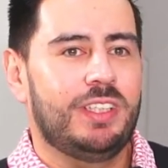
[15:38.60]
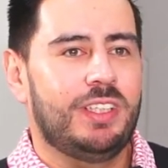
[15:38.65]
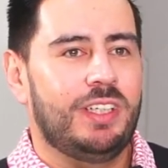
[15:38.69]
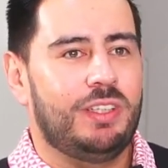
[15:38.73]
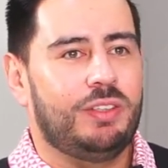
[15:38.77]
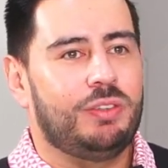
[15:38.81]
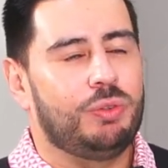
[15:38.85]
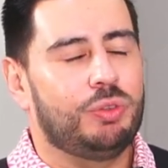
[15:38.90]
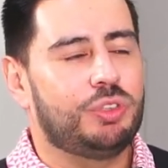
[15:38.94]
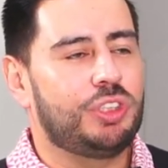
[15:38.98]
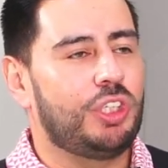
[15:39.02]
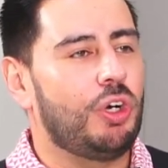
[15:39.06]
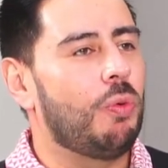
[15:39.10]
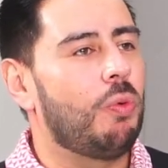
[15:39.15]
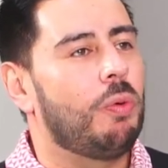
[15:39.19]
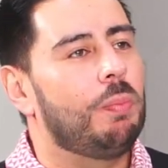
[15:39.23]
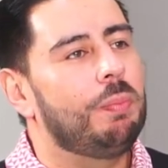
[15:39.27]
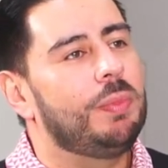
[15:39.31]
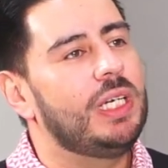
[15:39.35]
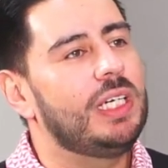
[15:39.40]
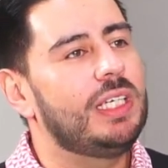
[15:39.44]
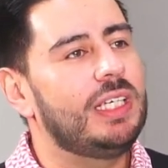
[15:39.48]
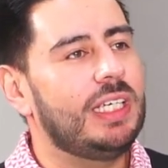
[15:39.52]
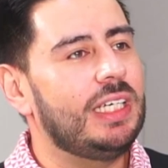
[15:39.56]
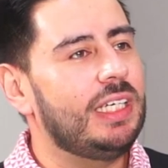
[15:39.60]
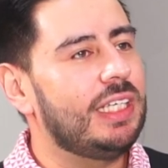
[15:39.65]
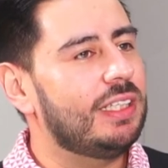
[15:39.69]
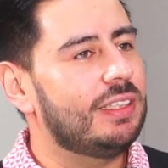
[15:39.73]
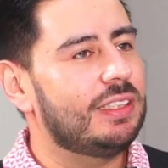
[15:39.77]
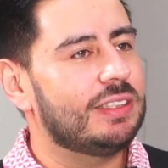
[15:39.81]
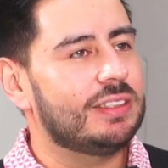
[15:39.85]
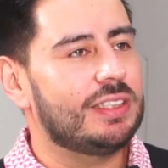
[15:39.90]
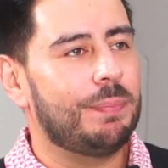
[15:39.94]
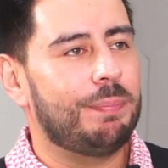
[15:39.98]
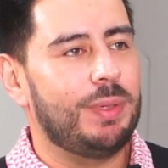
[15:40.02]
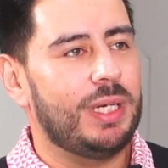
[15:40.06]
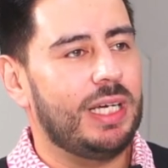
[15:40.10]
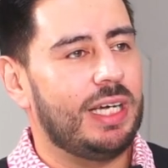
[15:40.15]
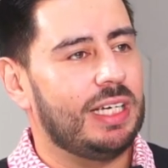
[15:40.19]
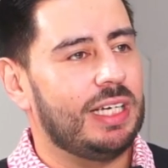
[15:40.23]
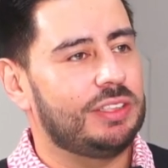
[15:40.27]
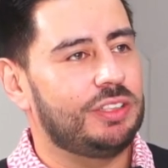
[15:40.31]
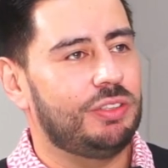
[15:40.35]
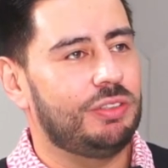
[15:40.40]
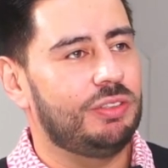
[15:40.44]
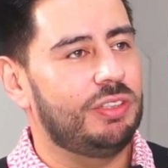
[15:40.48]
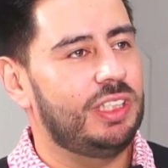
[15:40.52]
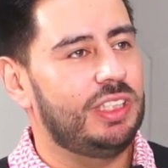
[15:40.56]
no sé, como 1500
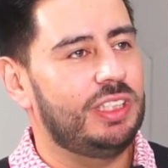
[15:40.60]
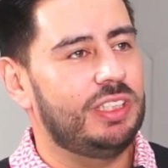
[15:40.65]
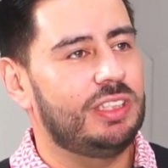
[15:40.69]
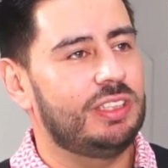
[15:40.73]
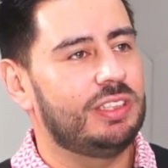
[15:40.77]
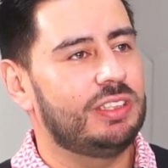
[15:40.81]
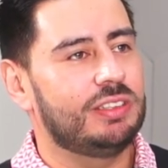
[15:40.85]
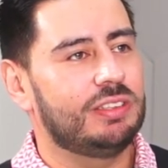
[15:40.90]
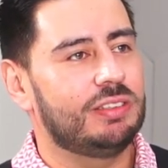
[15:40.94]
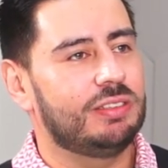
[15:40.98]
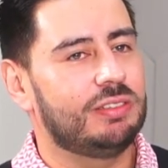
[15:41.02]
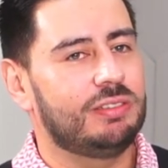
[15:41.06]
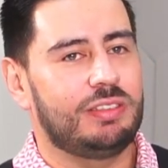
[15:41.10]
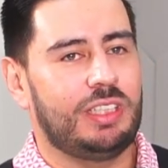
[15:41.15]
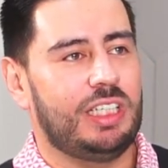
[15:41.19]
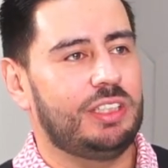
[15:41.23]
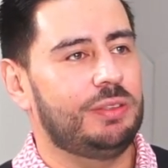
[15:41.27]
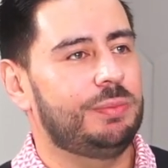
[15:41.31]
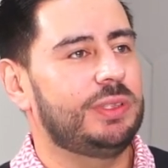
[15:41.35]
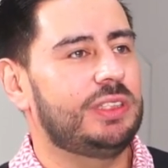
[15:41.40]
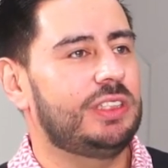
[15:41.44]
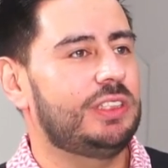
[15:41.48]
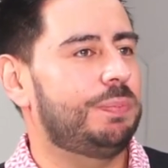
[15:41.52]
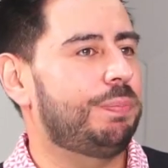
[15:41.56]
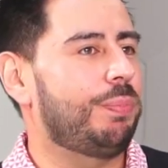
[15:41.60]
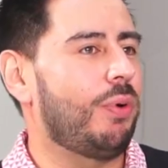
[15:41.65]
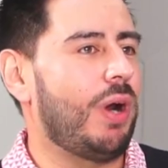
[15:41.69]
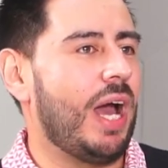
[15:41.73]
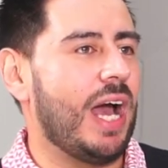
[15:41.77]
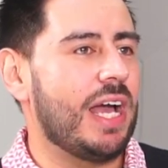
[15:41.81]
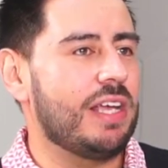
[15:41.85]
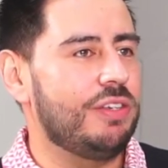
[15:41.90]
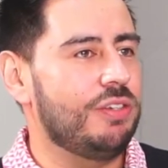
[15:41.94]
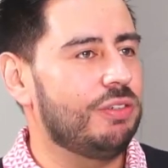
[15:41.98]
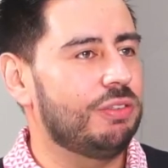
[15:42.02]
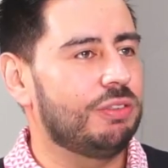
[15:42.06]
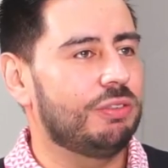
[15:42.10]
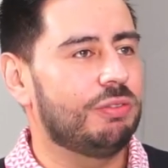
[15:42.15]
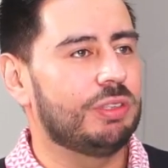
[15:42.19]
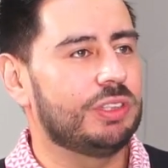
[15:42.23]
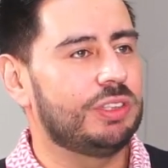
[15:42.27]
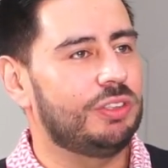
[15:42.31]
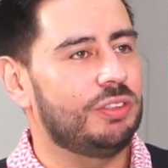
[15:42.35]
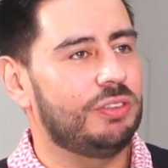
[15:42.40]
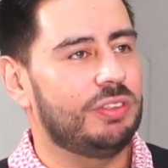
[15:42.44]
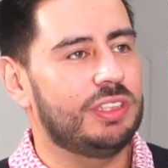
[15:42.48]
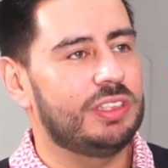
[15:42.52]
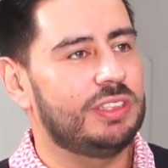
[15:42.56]
aplicaciones tres veces por año,
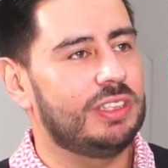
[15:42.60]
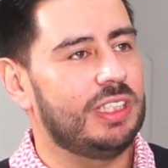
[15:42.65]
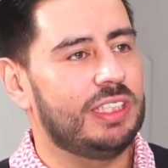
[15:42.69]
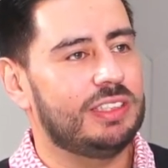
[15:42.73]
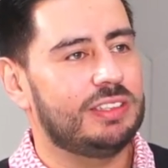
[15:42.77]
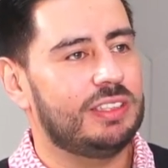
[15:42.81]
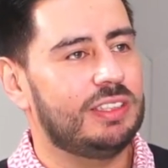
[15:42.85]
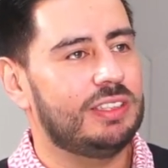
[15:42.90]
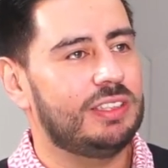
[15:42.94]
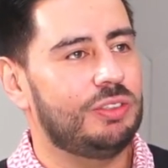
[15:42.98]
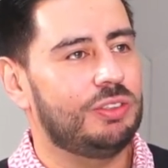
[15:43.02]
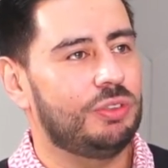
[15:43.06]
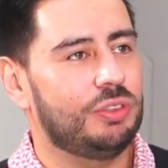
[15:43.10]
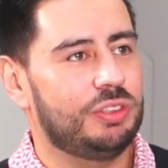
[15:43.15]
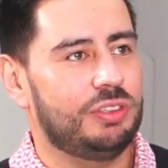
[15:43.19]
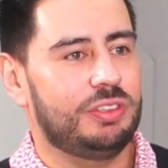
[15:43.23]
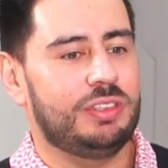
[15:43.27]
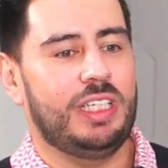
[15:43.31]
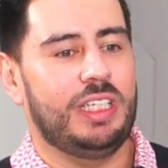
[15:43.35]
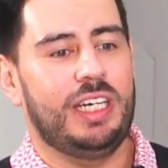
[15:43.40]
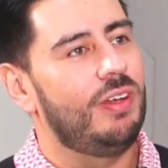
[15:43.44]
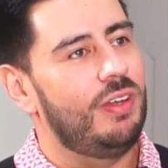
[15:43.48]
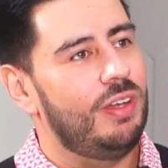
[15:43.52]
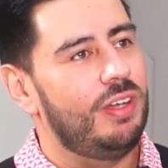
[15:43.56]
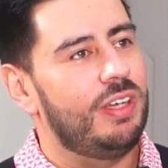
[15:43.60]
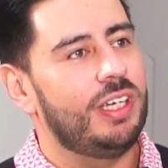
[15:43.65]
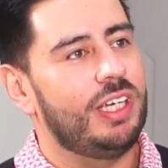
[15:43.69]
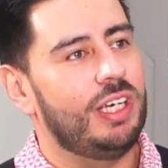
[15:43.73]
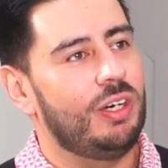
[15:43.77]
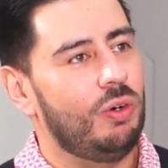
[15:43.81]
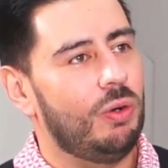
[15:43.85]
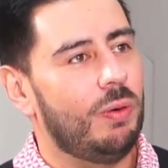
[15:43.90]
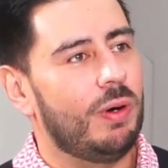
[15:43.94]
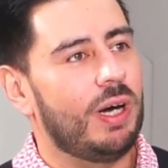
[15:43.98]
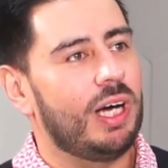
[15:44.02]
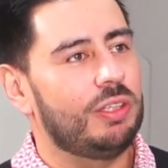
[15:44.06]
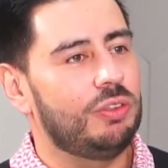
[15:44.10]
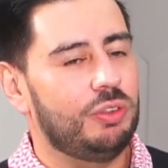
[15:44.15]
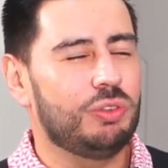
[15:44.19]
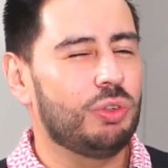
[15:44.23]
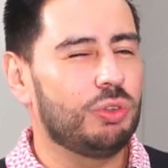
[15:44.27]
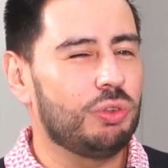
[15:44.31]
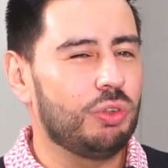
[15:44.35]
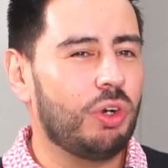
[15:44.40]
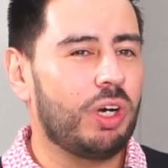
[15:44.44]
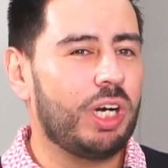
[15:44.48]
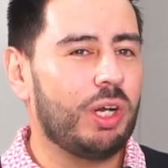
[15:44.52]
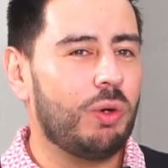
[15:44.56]
cuestiones de estas, entonces tienen que irlo bajando.
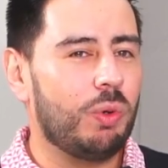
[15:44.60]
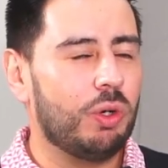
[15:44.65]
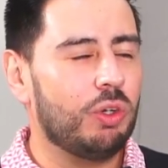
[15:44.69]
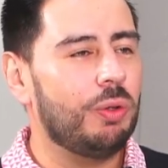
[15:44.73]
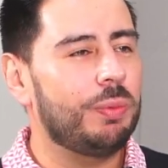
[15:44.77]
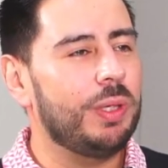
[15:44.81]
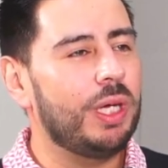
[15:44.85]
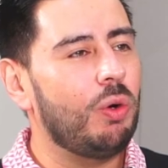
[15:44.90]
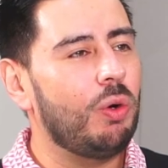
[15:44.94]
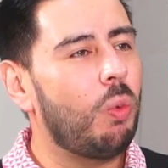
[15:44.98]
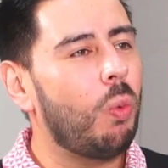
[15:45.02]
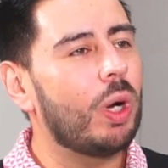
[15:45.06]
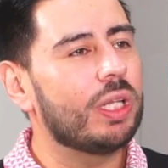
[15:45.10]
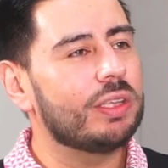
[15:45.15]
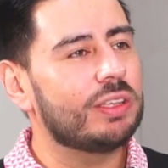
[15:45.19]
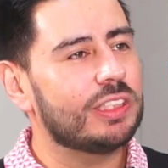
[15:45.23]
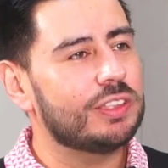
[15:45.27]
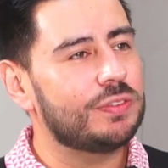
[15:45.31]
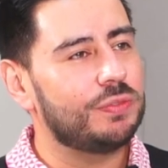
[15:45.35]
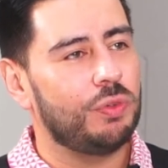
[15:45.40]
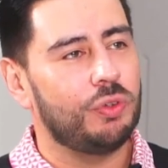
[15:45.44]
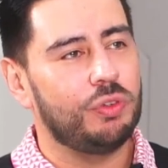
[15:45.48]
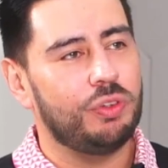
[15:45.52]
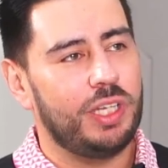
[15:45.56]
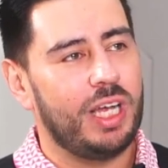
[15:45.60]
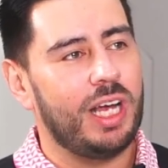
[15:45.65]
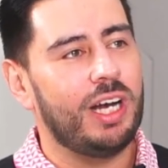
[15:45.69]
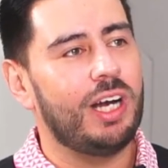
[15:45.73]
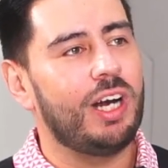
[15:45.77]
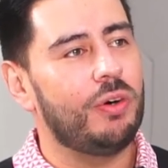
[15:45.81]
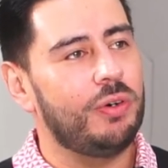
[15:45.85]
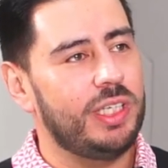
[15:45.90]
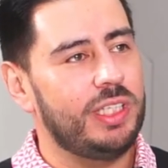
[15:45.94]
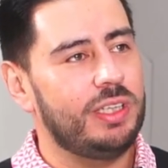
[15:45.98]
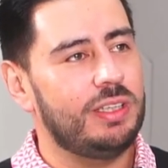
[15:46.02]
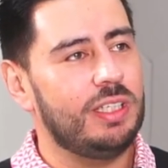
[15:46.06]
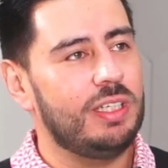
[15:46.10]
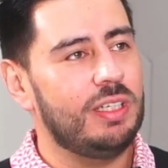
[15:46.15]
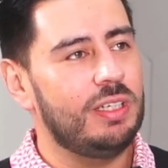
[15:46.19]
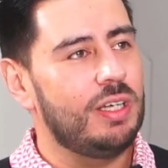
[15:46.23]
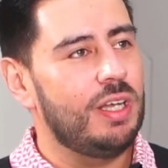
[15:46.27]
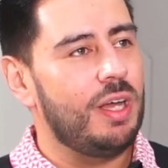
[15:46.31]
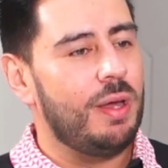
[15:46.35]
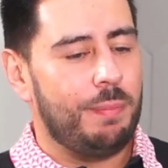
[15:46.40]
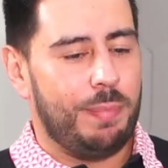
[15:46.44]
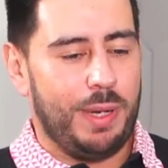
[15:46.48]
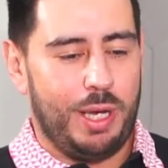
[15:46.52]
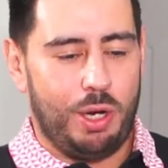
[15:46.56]
Y no recuerdo bien cuántas fondean ahorita,
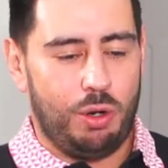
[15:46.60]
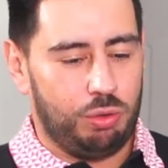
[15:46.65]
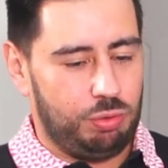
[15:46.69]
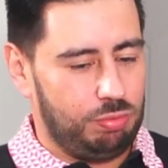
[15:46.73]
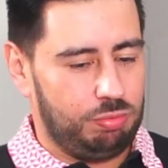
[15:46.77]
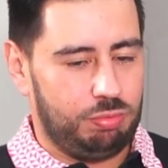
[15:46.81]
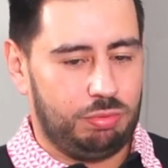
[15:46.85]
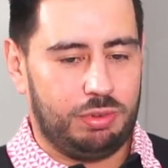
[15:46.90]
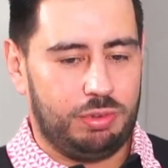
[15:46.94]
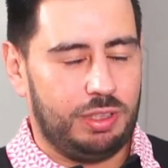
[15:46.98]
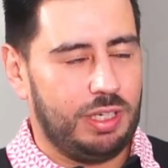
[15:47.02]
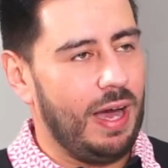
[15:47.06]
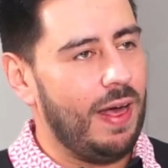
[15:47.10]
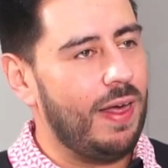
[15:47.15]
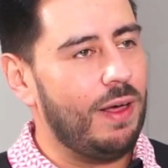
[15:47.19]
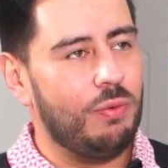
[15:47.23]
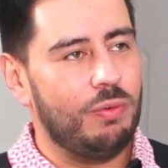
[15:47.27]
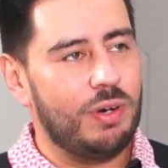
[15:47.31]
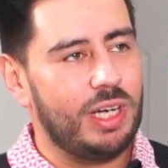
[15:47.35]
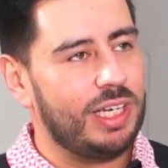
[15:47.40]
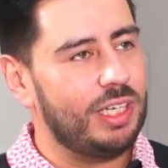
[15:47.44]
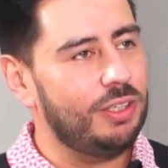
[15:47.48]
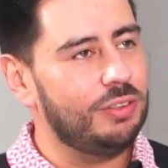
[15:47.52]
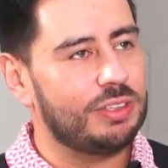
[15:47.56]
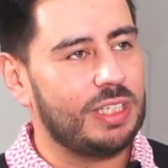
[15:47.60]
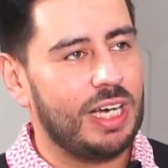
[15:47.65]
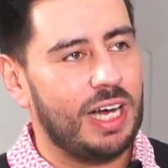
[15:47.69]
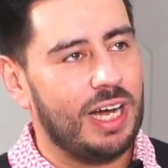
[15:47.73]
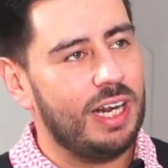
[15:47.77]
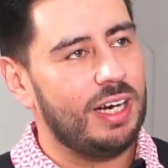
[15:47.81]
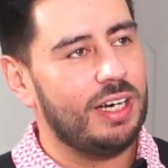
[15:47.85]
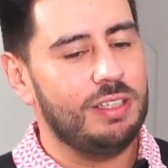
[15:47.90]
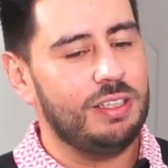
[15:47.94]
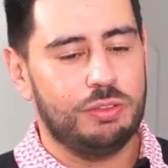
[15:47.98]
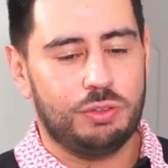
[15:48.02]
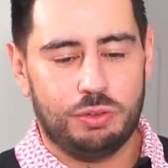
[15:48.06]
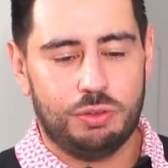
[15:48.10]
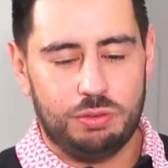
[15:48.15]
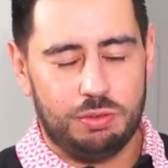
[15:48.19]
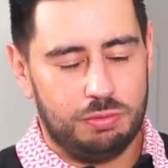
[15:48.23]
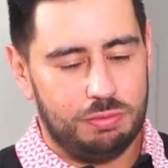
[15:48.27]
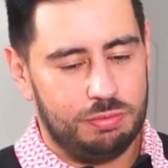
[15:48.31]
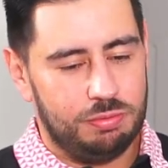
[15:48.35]
pero cada una que ellos agarran son